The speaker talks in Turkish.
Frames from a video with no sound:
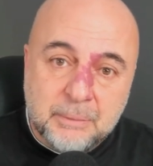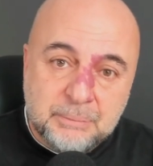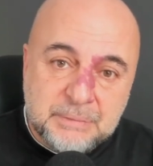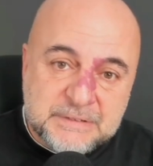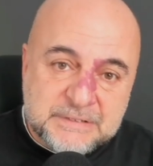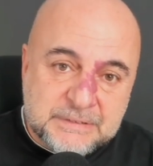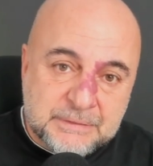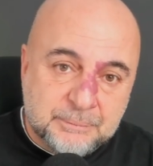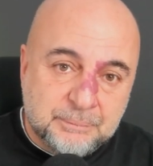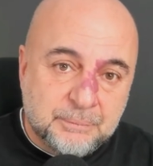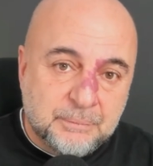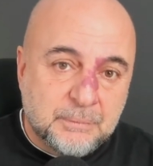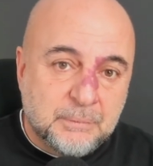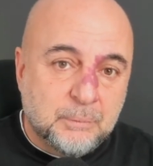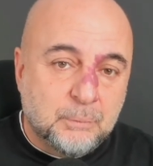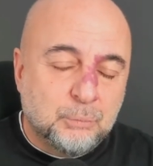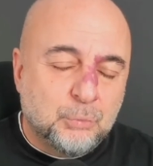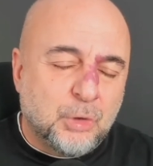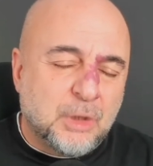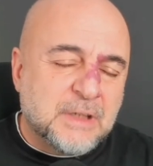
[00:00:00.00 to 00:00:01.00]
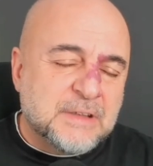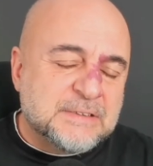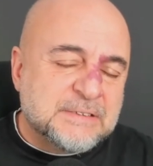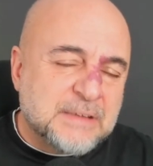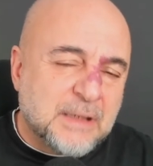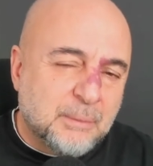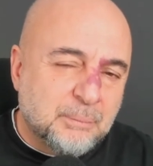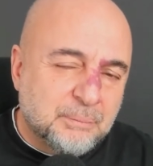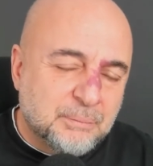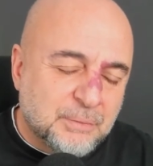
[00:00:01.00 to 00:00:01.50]
bizim
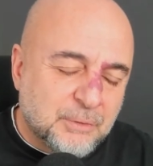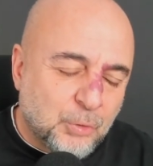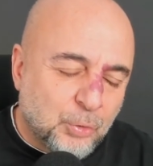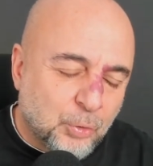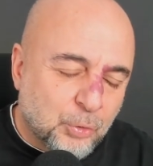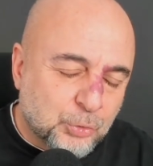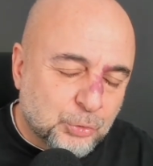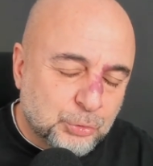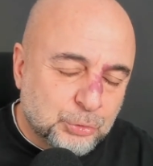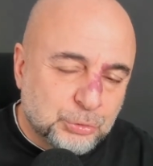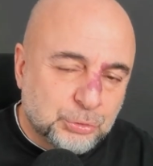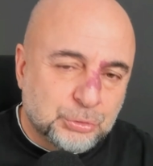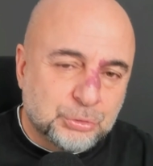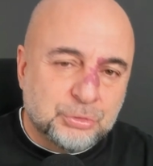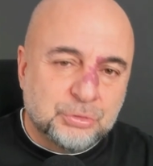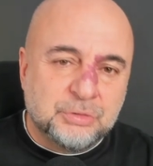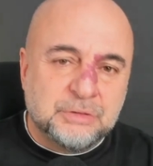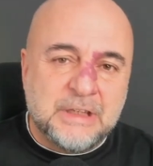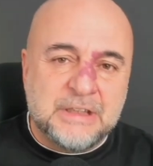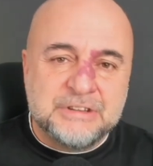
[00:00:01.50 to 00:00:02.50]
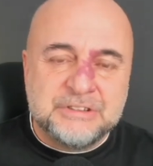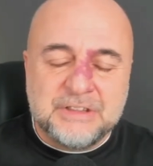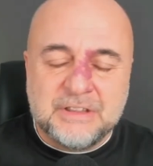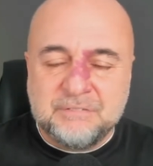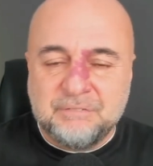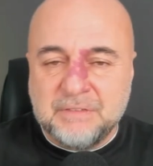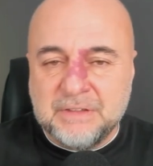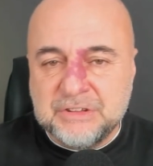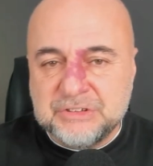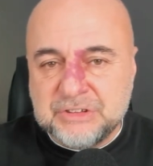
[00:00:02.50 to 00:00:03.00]
muazzam, korkunç,
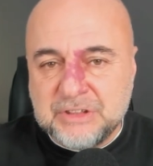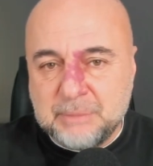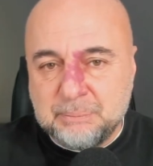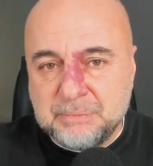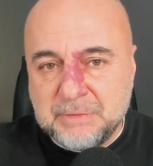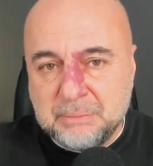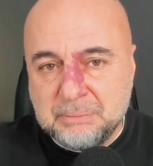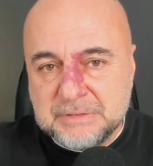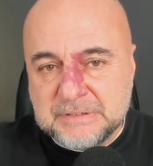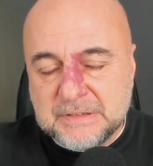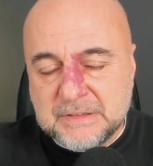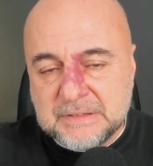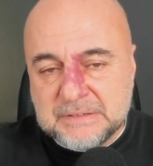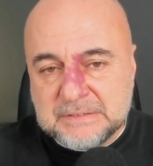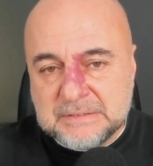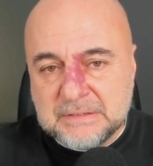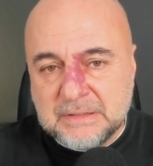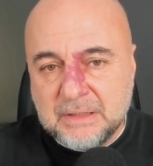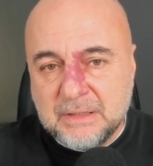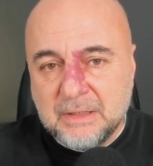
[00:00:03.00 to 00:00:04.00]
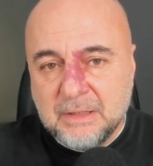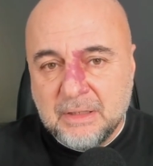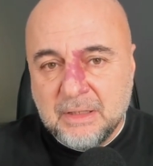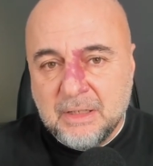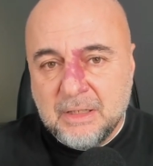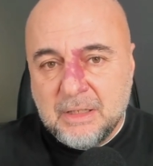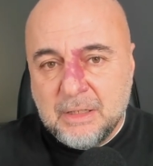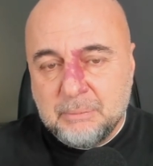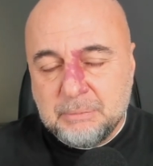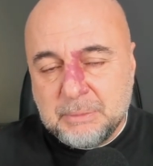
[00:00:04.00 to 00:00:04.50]
dehşet verici depremimiz arasında
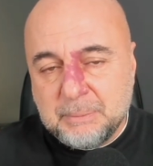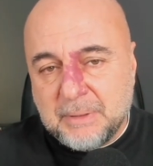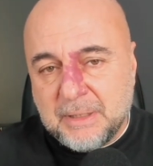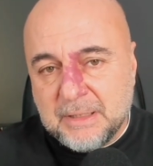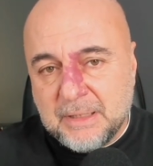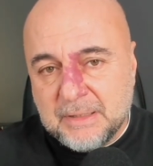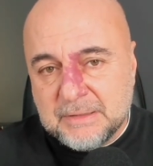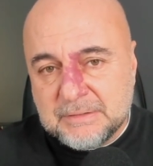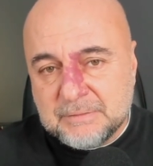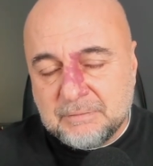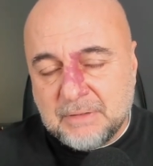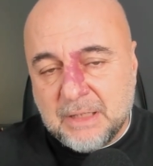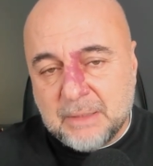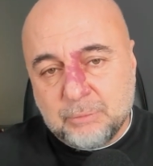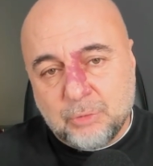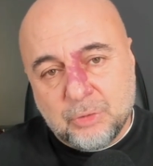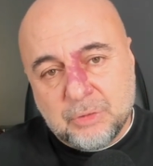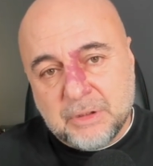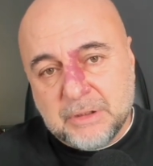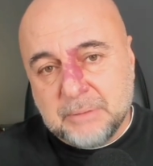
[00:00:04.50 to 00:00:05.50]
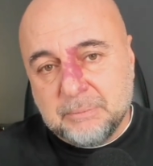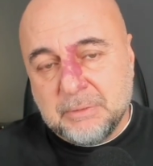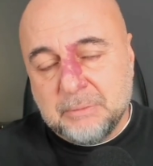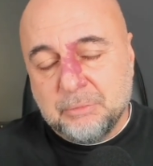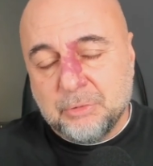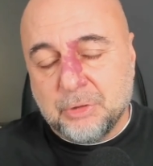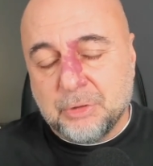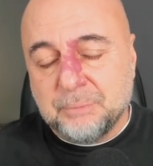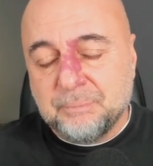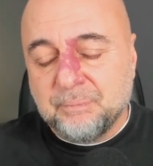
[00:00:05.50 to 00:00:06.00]
bir bağlantı var mı onları
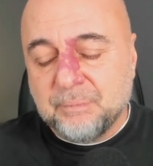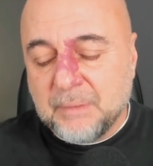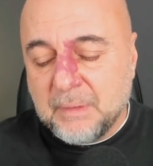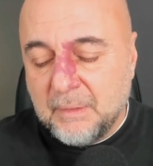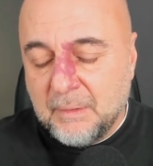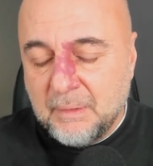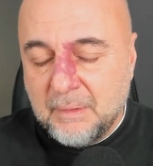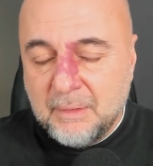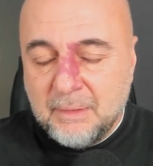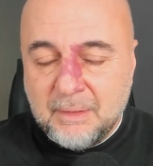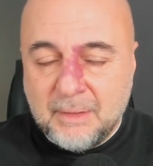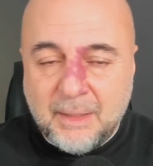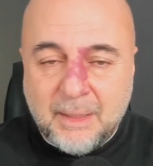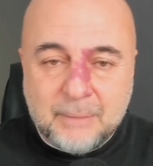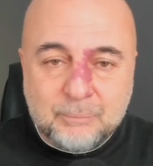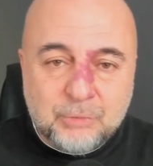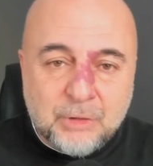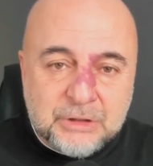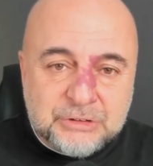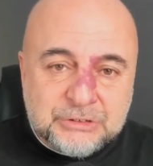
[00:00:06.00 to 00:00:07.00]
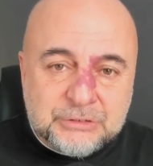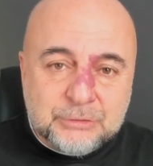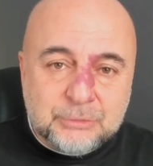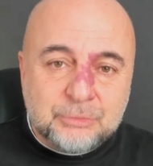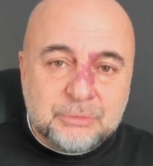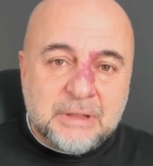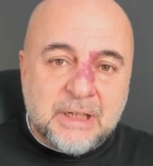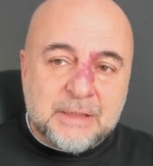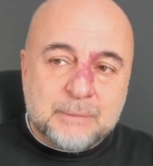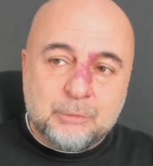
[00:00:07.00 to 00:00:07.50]
bilmiyorum. Yani bu acılı
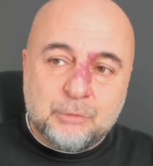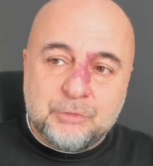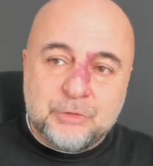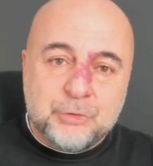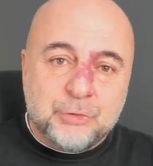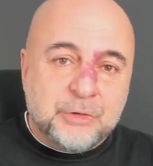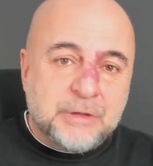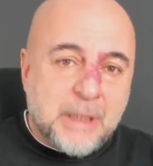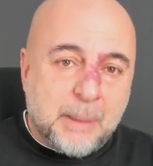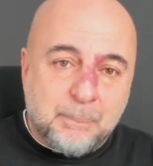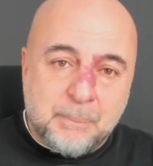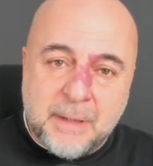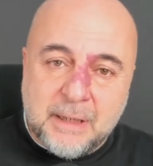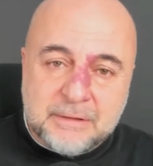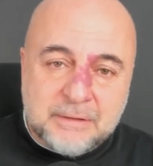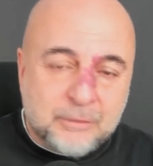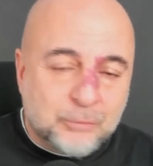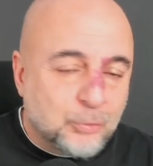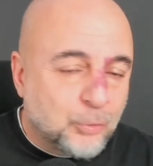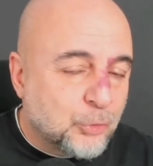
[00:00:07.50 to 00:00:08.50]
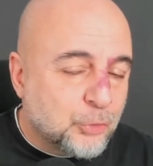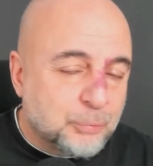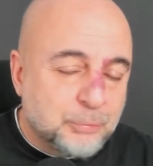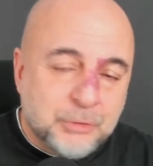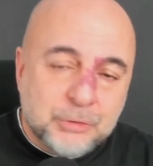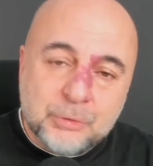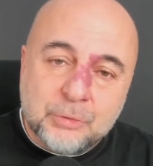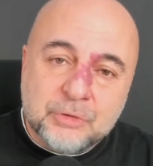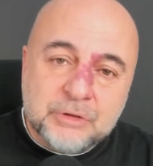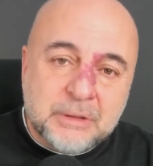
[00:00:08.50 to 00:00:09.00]
günlerde bu videoyu yapmak da doğru
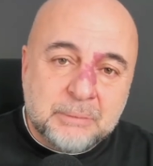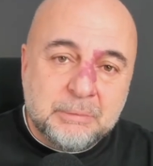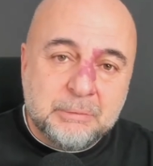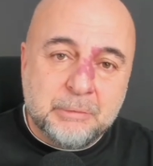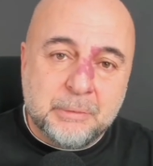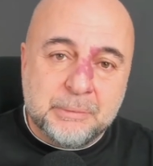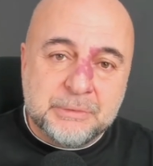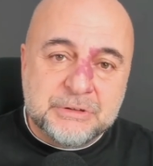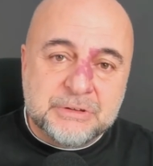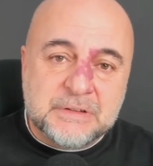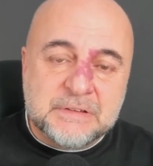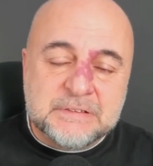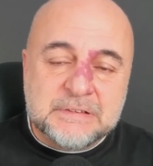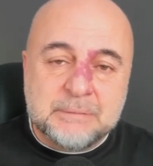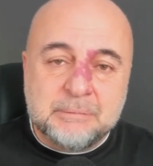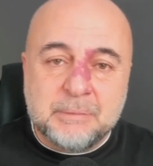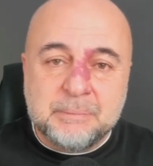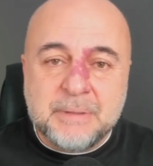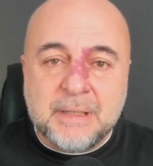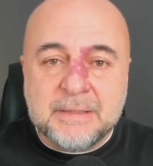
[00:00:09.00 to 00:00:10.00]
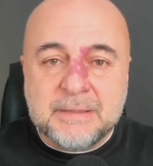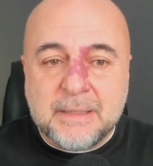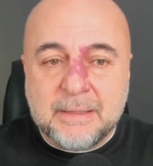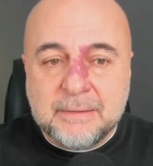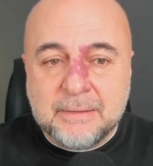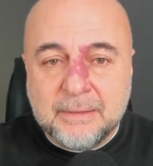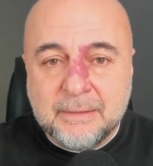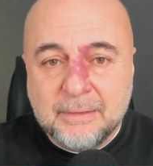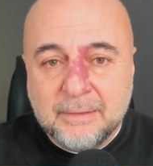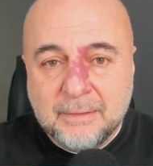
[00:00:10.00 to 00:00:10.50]
muydu onu da bilmiyorum açıkçası ama bir yandan
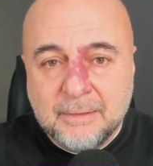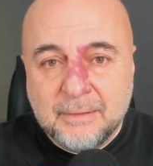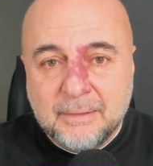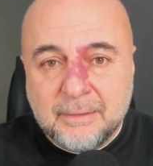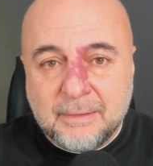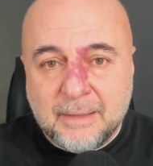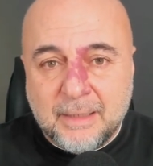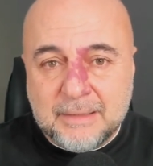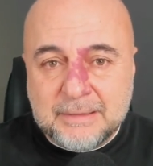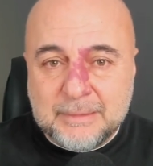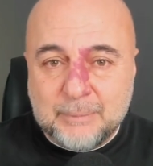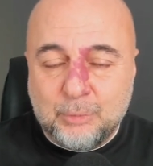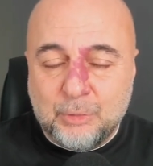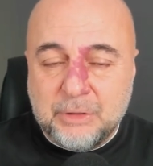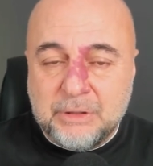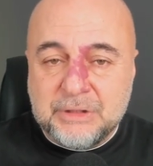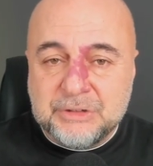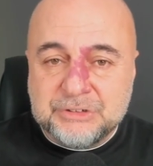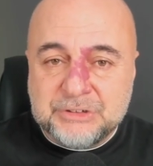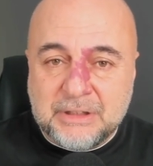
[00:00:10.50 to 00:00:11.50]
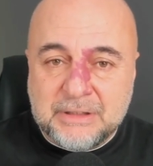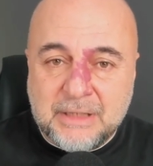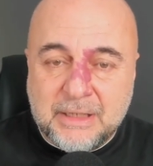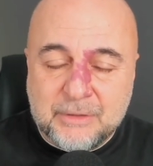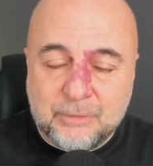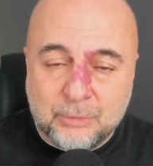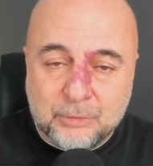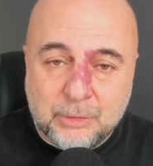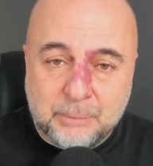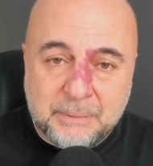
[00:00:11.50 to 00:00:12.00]
da hayatta böyle ilginç şeyler
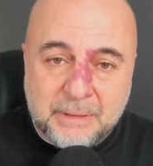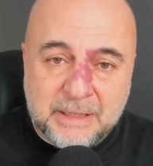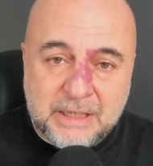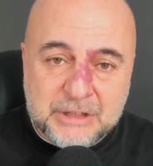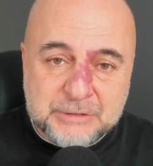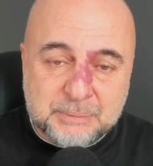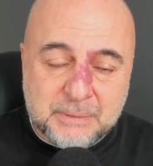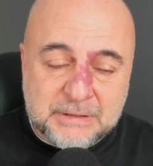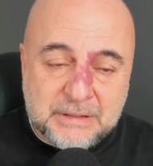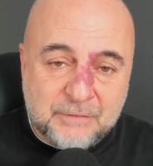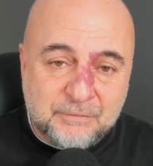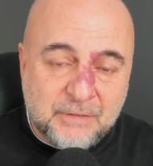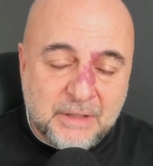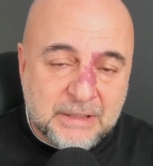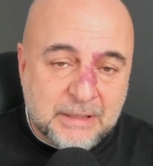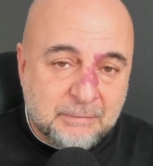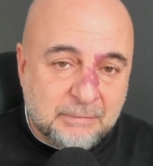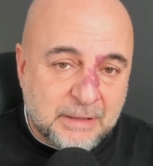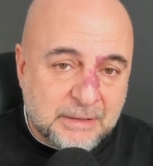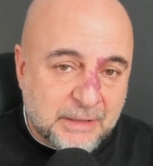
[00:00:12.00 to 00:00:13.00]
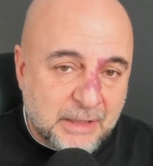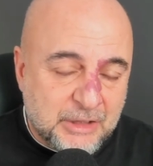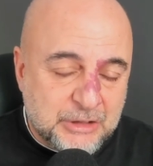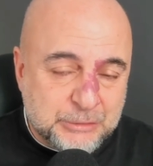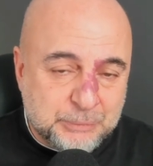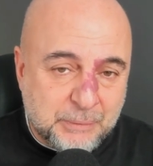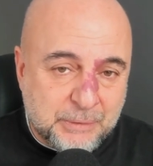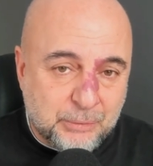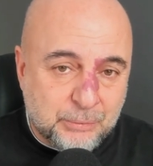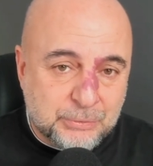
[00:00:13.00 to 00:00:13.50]
de oluyor. Paylaşmakta fayda var.
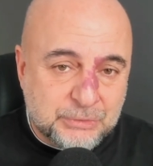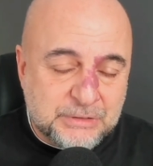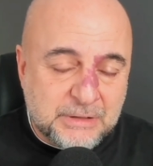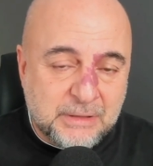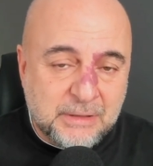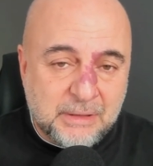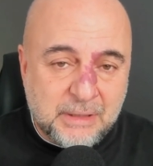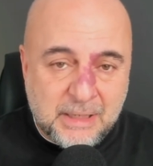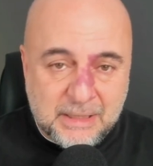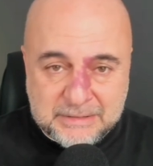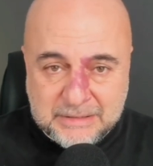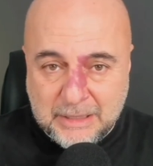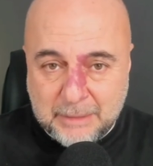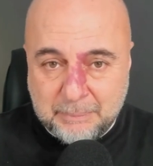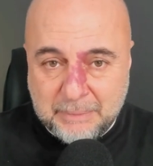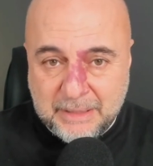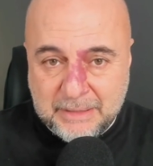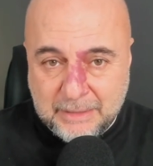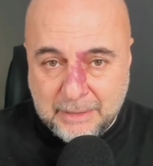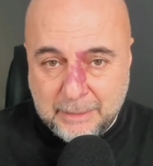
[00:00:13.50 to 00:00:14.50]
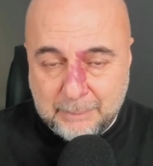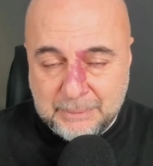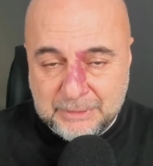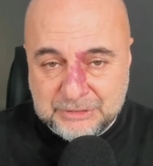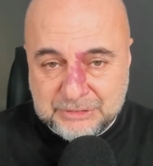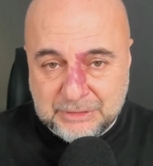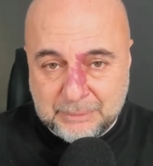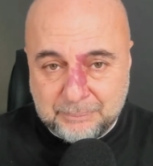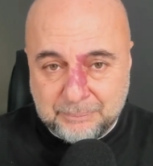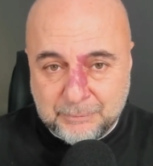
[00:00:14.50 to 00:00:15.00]
Gelişmeler olsa aktarmaya devam
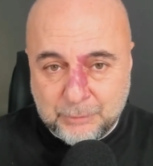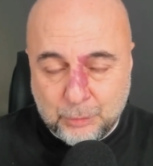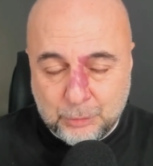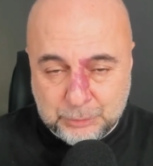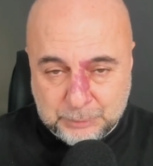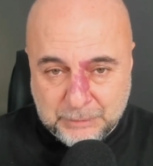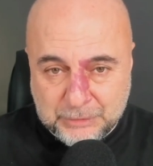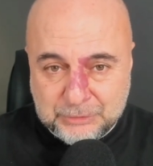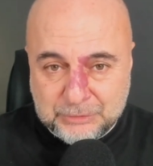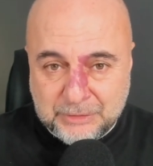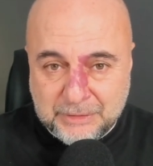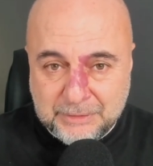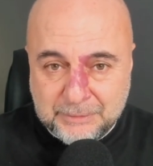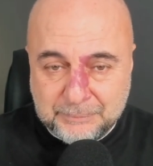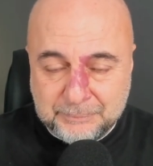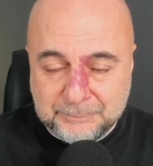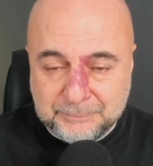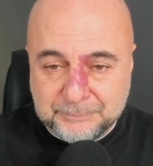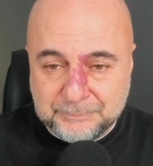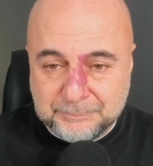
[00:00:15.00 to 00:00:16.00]
edeceğim. Görüşmek üzere.